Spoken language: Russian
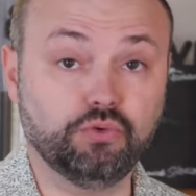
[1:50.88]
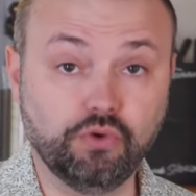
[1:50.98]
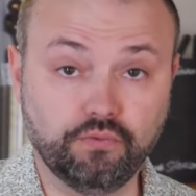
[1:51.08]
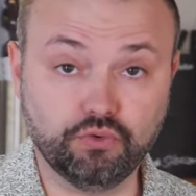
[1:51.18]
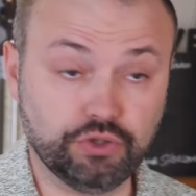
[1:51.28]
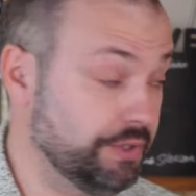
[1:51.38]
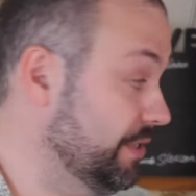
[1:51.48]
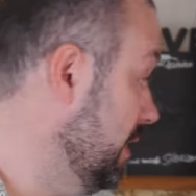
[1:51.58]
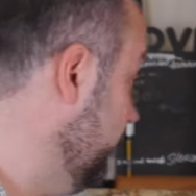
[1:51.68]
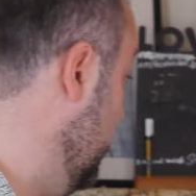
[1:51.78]
духовку уже
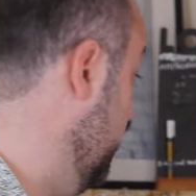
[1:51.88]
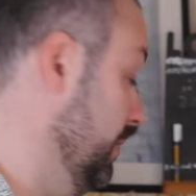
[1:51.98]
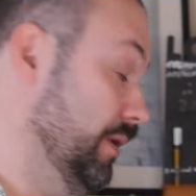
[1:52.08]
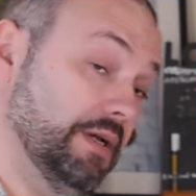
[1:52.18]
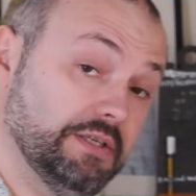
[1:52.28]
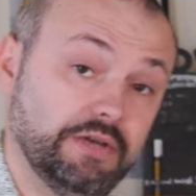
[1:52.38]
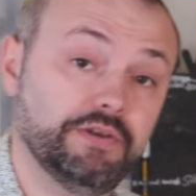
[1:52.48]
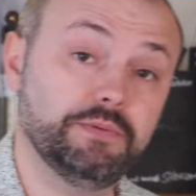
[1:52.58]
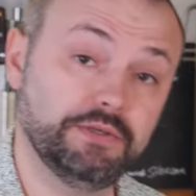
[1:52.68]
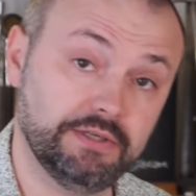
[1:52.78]
разогреваем до
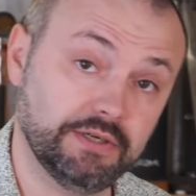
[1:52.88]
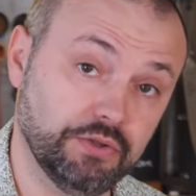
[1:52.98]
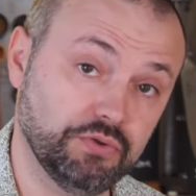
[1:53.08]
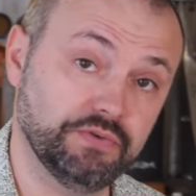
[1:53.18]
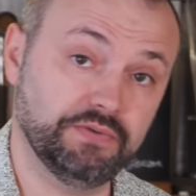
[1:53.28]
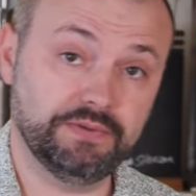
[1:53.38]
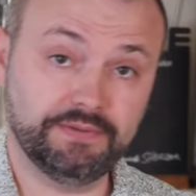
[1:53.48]
180 градусов.